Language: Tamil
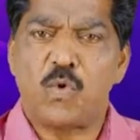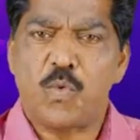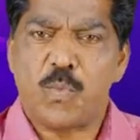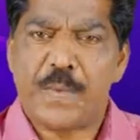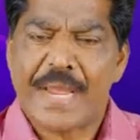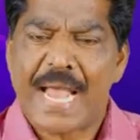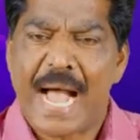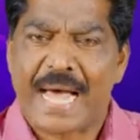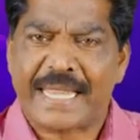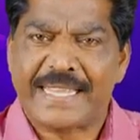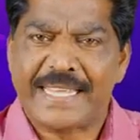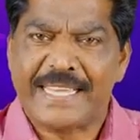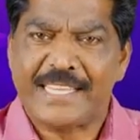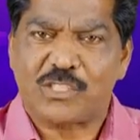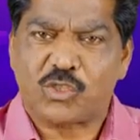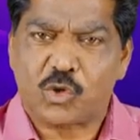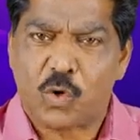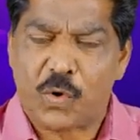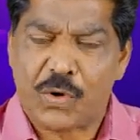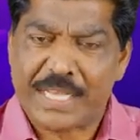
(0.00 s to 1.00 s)
உண்மையோ
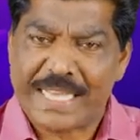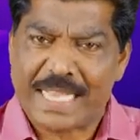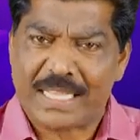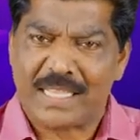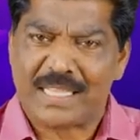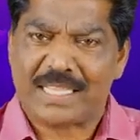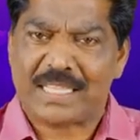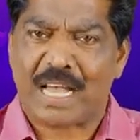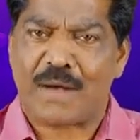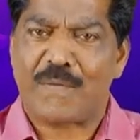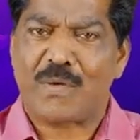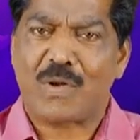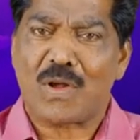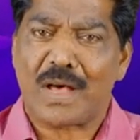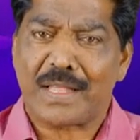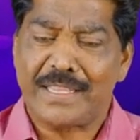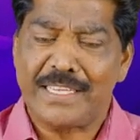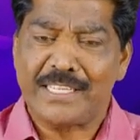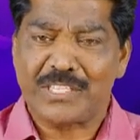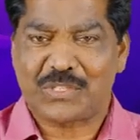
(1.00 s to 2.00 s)
அதையும் சொல்லணும் எது தவறோ
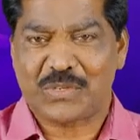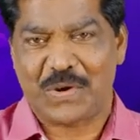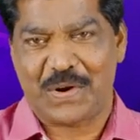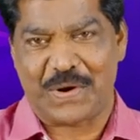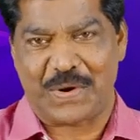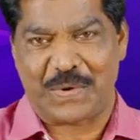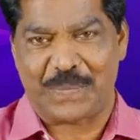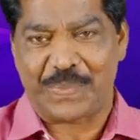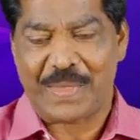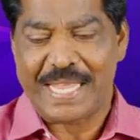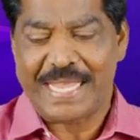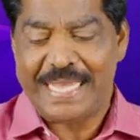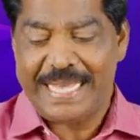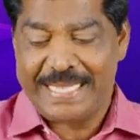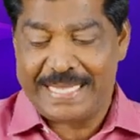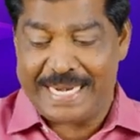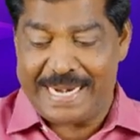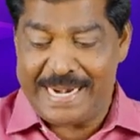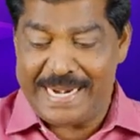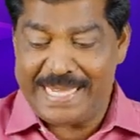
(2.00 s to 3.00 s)
அதையும் சொல்லணும்
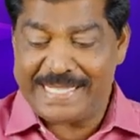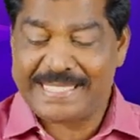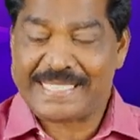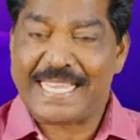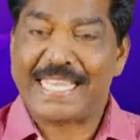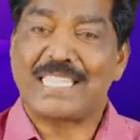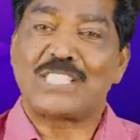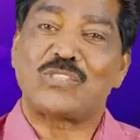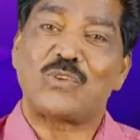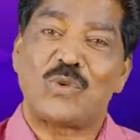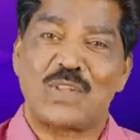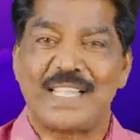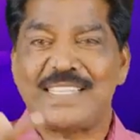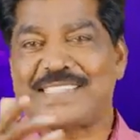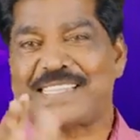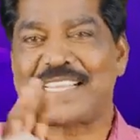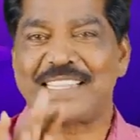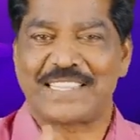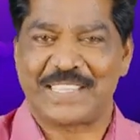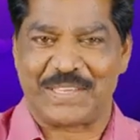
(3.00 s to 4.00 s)
இந்த ரெண்டையும் சேர்த்து
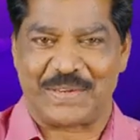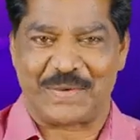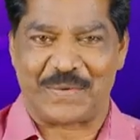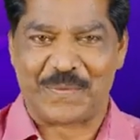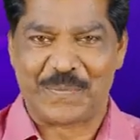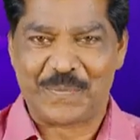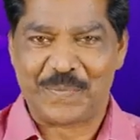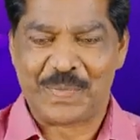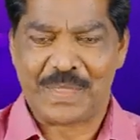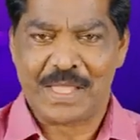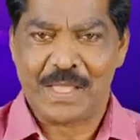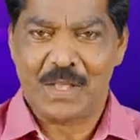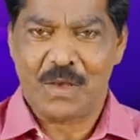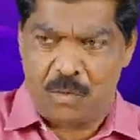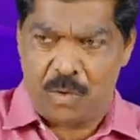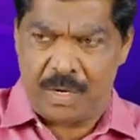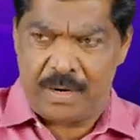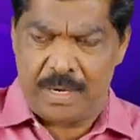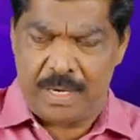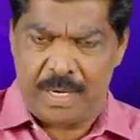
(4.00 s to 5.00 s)
சொல்கிறது சத்தியம்
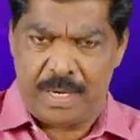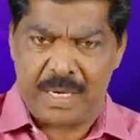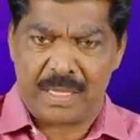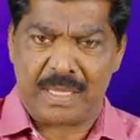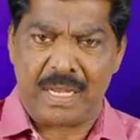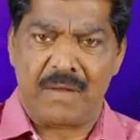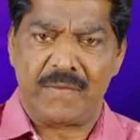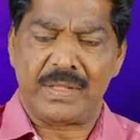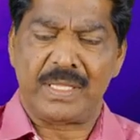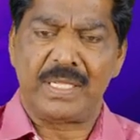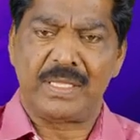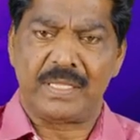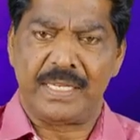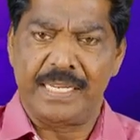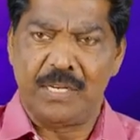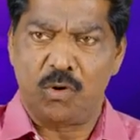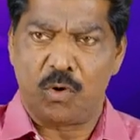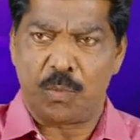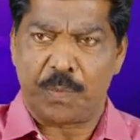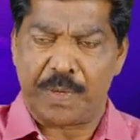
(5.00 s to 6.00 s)
ஒரு இடத்துல வந்து
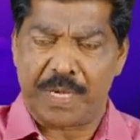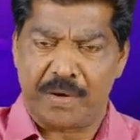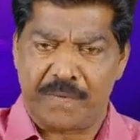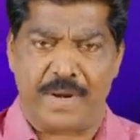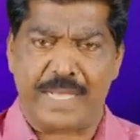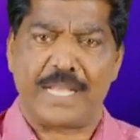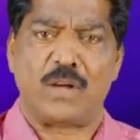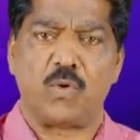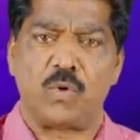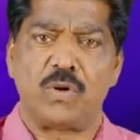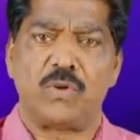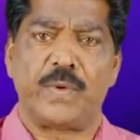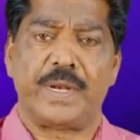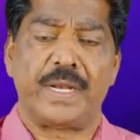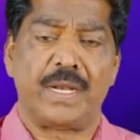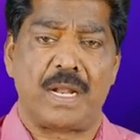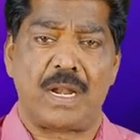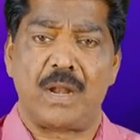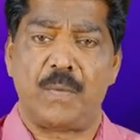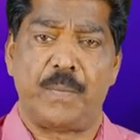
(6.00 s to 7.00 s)
திடீர்னு ஒரு பெரிய விளக்கை கொண்டு
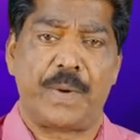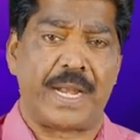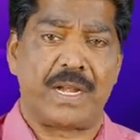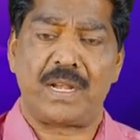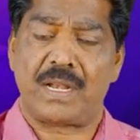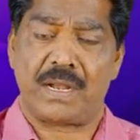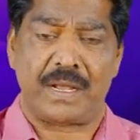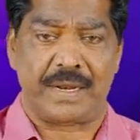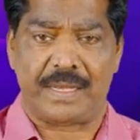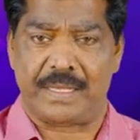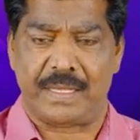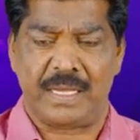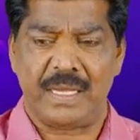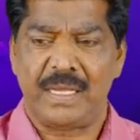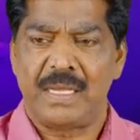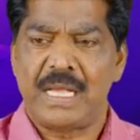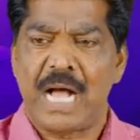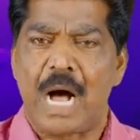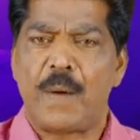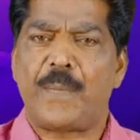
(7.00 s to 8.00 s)
வரைக்கும் நல்ல பிரைட்டாக இருக்குது
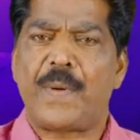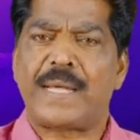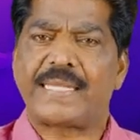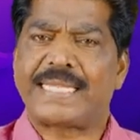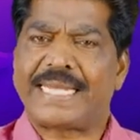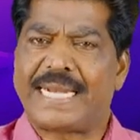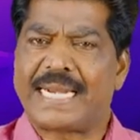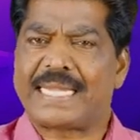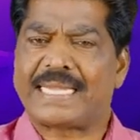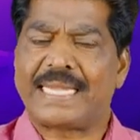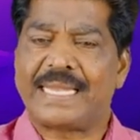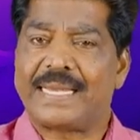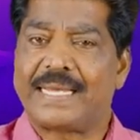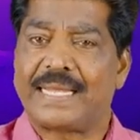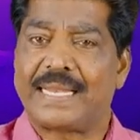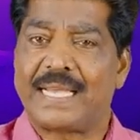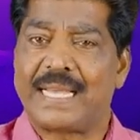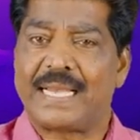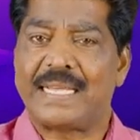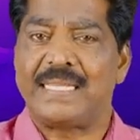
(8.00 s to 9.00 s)
அப்போ அந்த இடத்துல
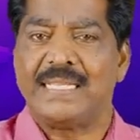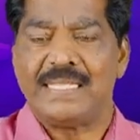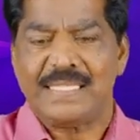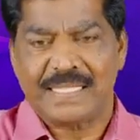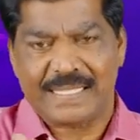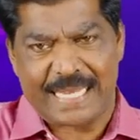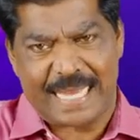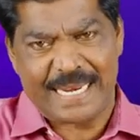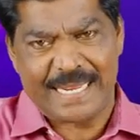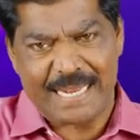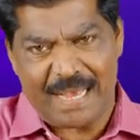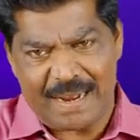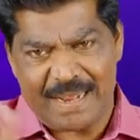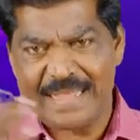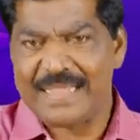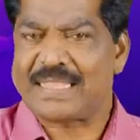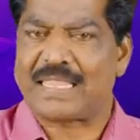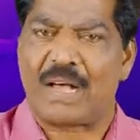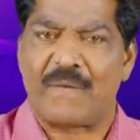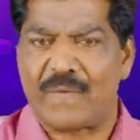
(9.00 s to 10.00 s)
இருக்கிற
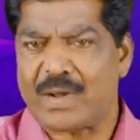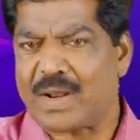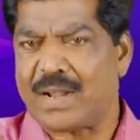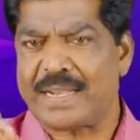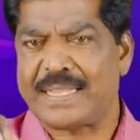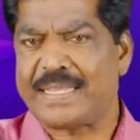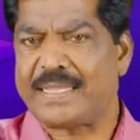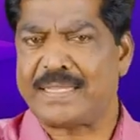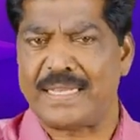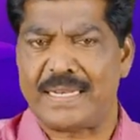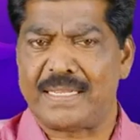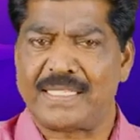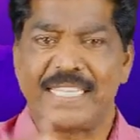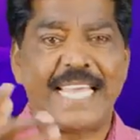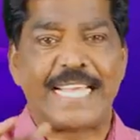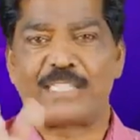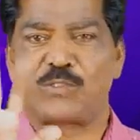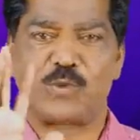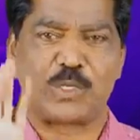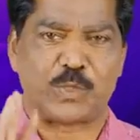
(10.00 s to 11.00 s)
சரியானது தவறானது அதை என்ன
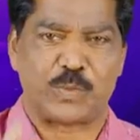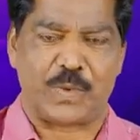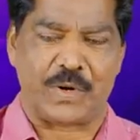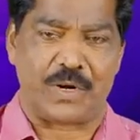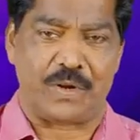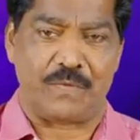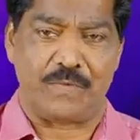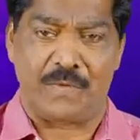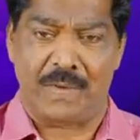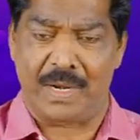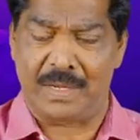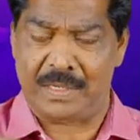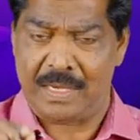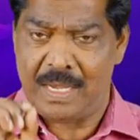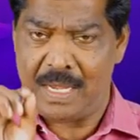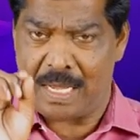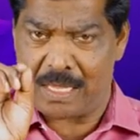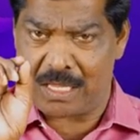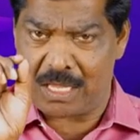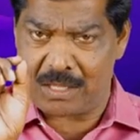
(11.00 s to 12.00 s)
செய்ய எக்ஸ்போஸ் பண்ணும் வெளி
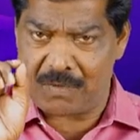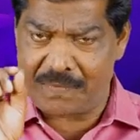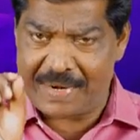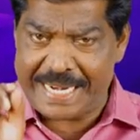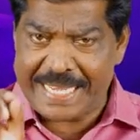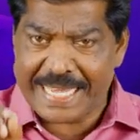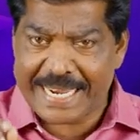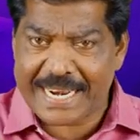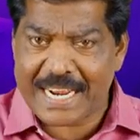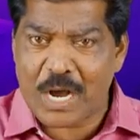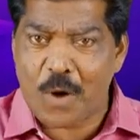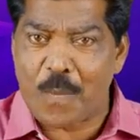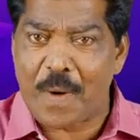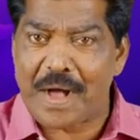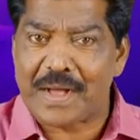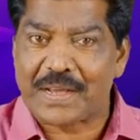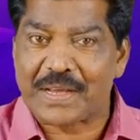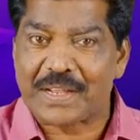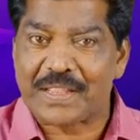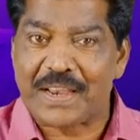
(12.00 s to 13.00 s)
அதாவது
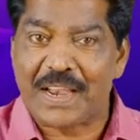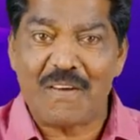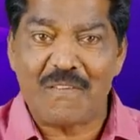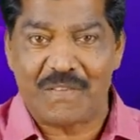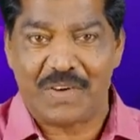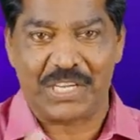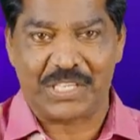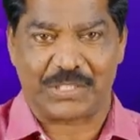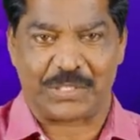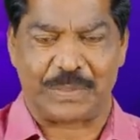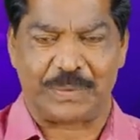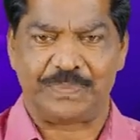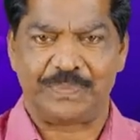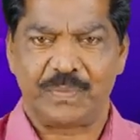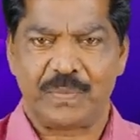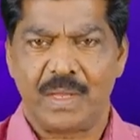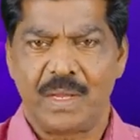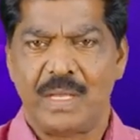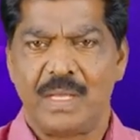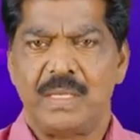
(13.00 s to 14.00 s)
வெளியரங்கமாக்குறதெல்லாம் வெளிச்சம்
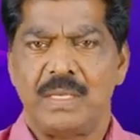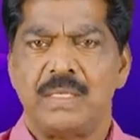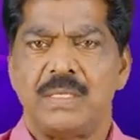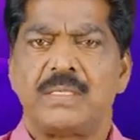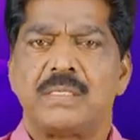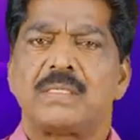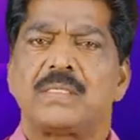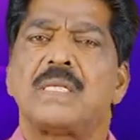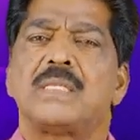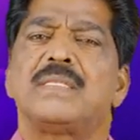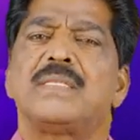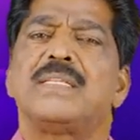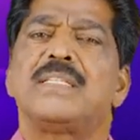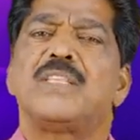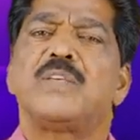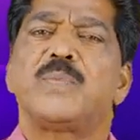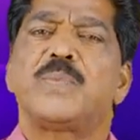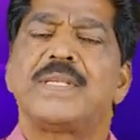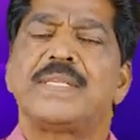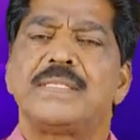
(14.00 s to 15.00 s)

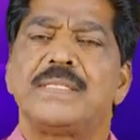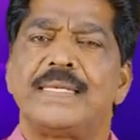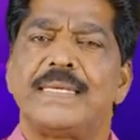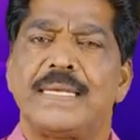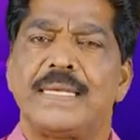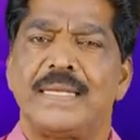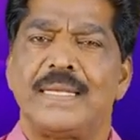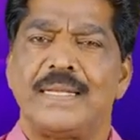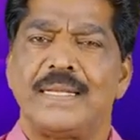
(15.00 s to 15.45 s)
சத்தியத்தை பேசுங்க